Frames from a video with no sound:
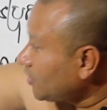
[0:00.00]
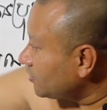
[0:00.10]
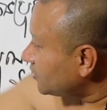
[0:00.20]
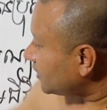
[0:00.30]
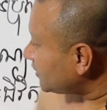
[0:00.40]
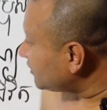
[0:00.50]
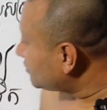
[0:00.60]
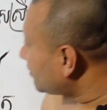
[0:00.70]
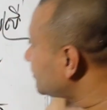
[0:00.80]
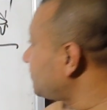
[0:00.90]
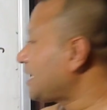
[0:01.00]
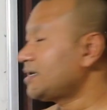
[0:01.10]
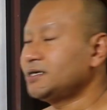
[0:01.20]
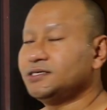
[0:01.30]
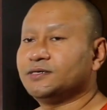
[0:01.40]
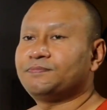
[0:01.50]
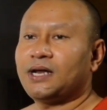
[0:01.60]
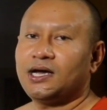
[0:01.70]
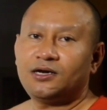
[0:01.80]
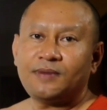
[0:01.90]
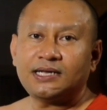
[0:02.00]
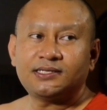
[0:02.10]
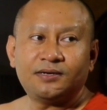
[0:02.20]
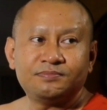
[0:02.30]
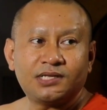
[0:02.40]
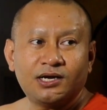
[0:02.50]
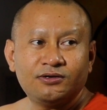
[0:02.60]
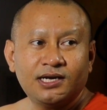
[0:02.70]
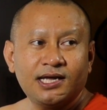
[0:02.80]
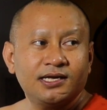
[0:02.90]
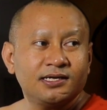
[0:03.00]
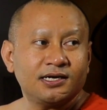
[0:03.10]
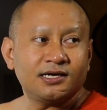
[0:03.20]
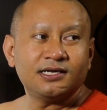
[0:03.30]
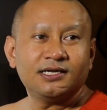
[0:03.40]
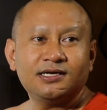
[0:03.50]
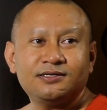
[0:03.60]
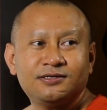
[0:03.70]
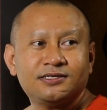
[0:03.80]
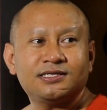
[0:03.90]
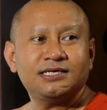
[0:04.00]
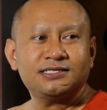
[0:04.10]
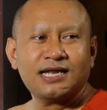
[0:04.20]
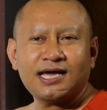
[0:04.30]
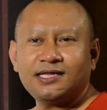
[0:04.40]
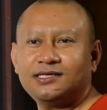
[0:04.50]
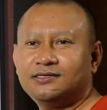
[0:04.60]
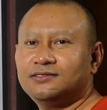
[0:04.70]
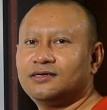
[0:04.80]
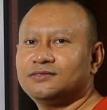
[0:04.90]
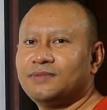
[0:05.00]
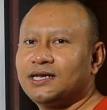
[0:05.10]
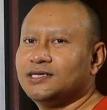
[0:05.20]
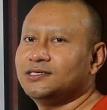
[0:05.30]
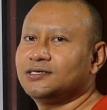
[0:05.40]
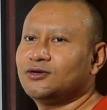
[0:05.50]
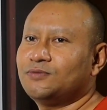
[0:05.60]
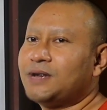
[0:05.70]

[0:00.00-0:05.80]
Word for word: giờ này trò sầm bạt đại dương pra bàn trầm trâu nè ở nè giờ tê sna tới trò sầm bạt đại dương rồi